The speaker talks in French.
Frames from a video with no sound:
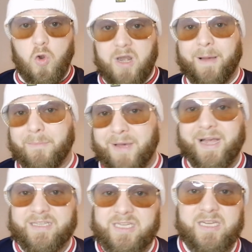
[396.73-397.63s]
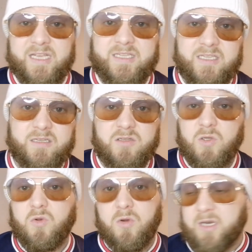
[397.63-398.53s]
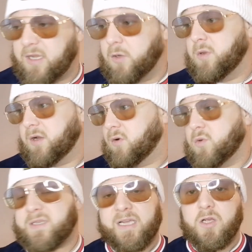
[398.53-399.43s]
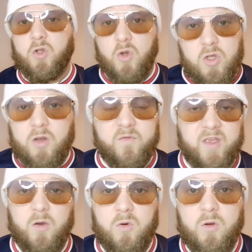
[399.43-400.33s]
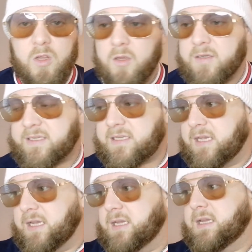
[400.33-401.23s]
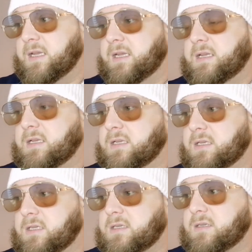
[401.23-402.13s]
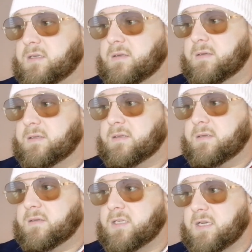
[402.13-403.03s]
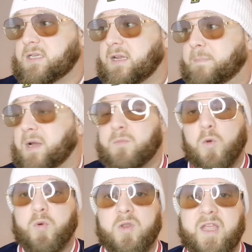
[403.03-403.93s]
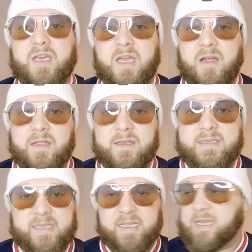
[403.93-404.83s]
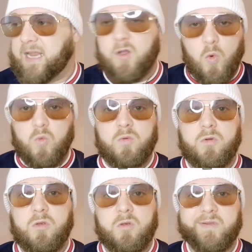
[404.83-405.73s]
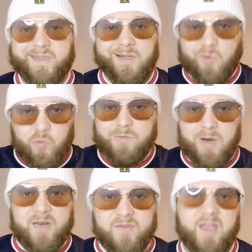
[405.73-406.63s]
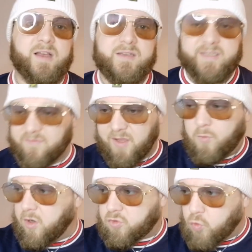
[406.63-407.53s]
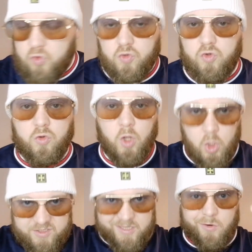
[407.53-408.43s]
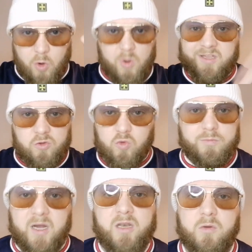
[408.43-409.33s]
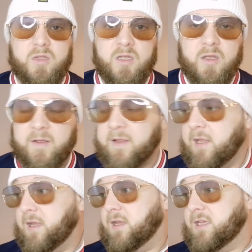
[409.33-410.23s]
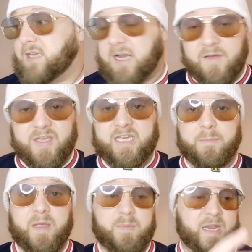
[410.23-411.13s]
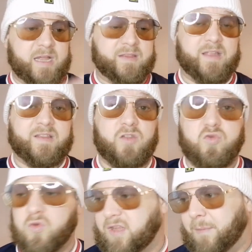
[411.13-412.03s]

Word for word: goal, la Martinez, ce goal, là, lui, en lui, c'est un gogol, frérot. C'est... Il n'y a pas de mots pour le décrire. C'est, il est con. C'est un trou de balle, frère. C'est vraiment un trou du cul. C'est le roi des trous de balle, lui. qu'elle a avec un bébé, la tête et tout.